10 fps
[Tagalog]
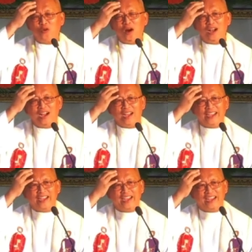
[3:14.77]
kuwang ang
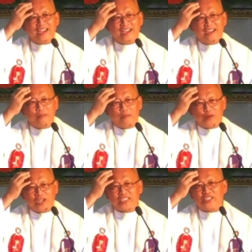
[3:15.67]
iyang
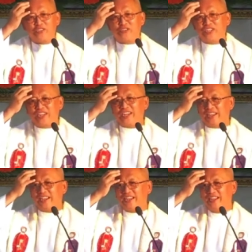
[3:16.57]
pundasyon dire
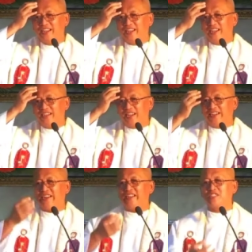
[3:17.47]
na
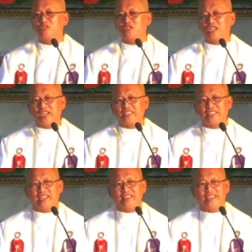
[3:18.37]
diretso sa
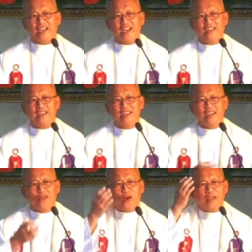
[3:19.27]
kasinatian
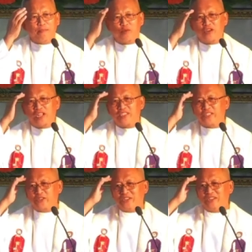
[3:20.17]
way
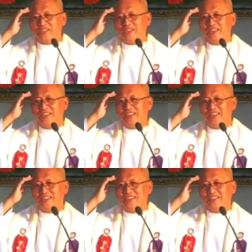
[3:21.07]
pundasyon
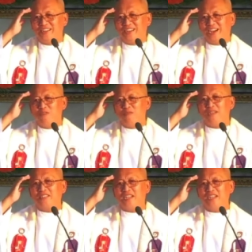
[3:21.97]
ang
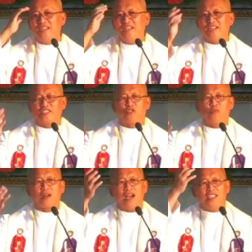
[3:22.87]
uban sad
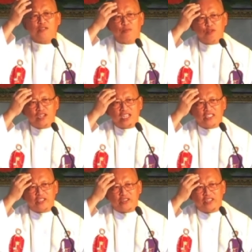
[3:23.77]
nasobraan sa
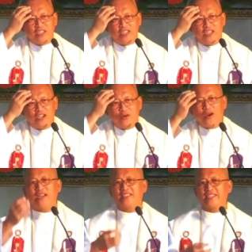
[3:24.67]
pundasyon
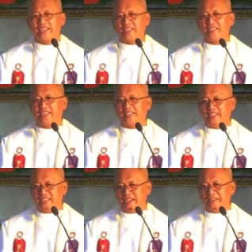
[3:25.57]
wa na say
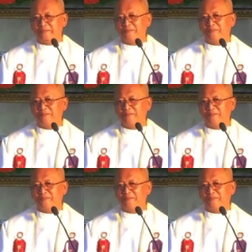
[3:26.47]
kasinatian